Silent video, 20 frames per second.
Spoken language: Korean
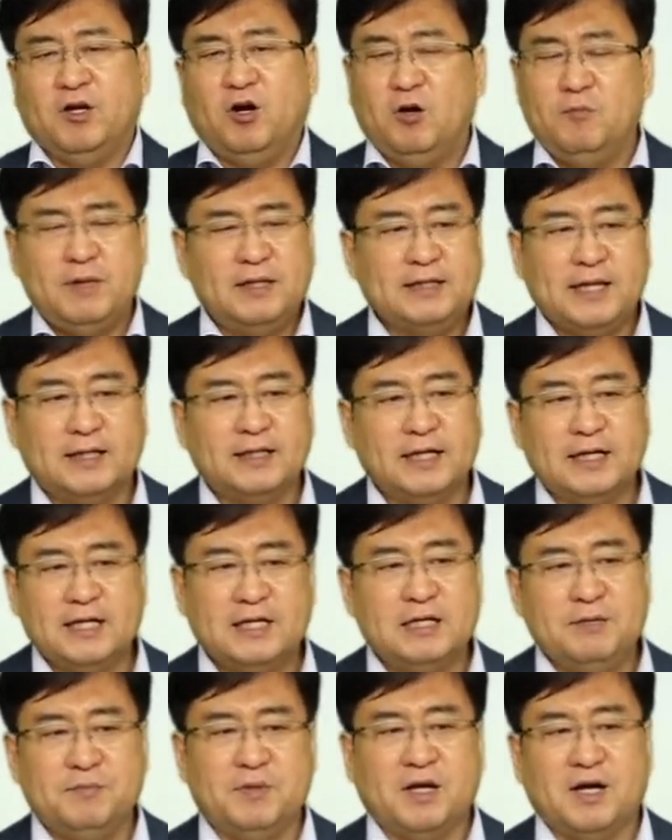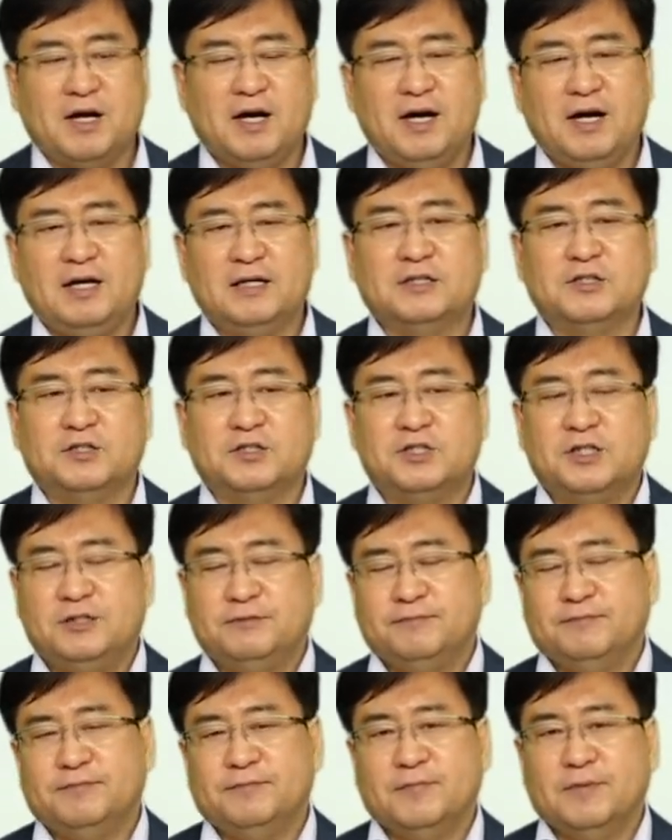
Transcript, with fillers: 얼마나 대단한 일입니까? 그렇죠?